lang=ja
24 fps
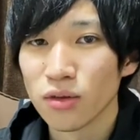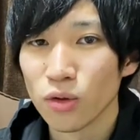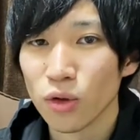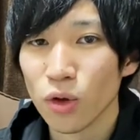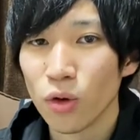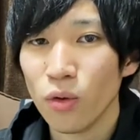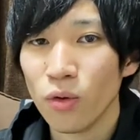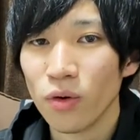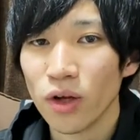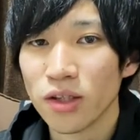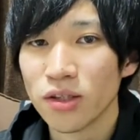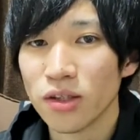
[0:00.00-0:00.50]

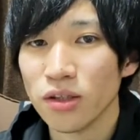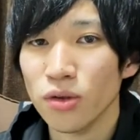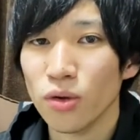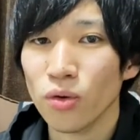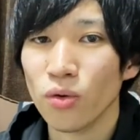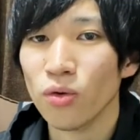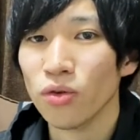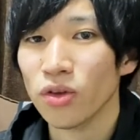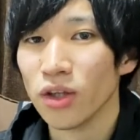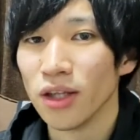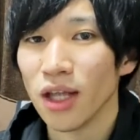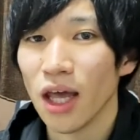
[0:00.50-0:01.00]
強烈に
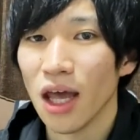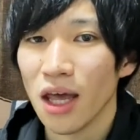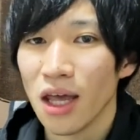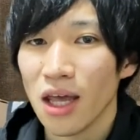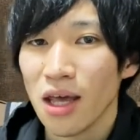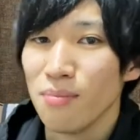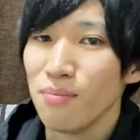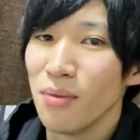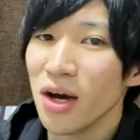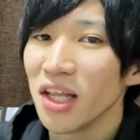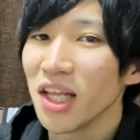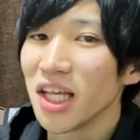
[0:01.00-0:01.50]
残ってて、
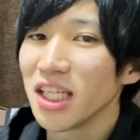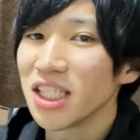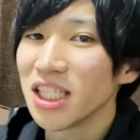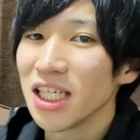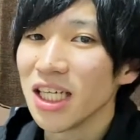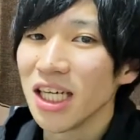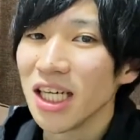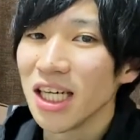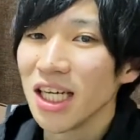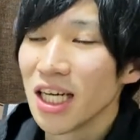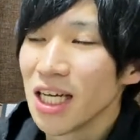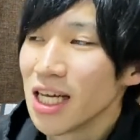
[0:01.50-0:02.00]
丸出
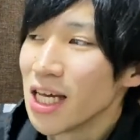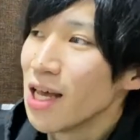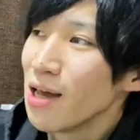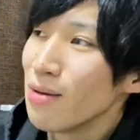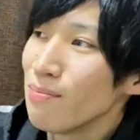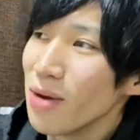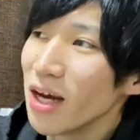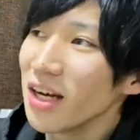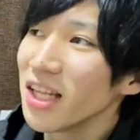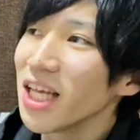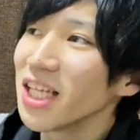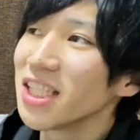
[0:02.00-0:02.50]
し
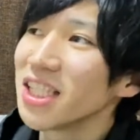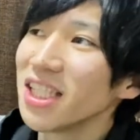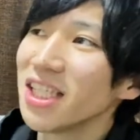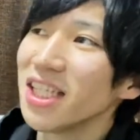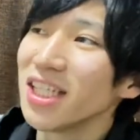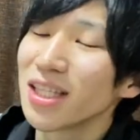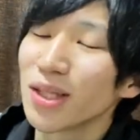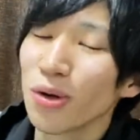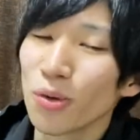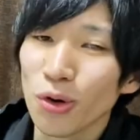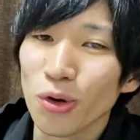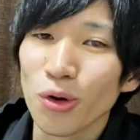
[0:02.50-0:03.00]
丸出
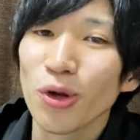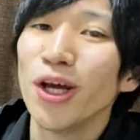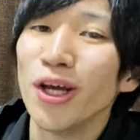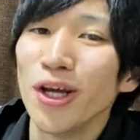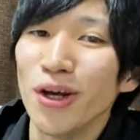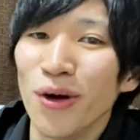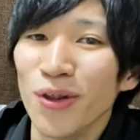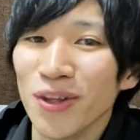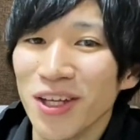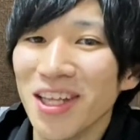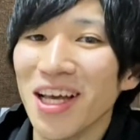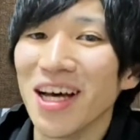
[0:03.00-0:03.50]
しって俺のこと
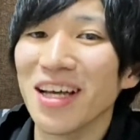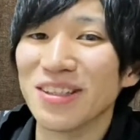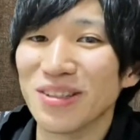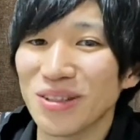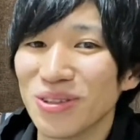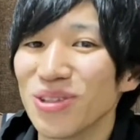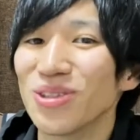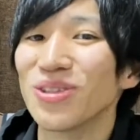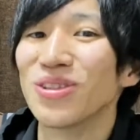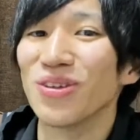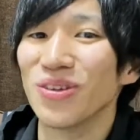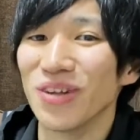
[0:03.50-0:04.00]
呼んでたんですよ、
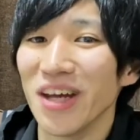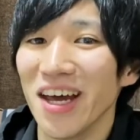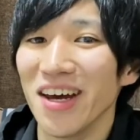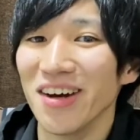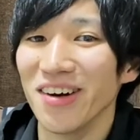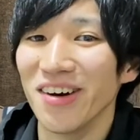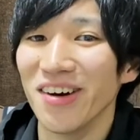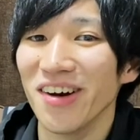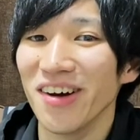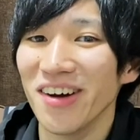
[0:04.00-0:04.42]
ずっとね。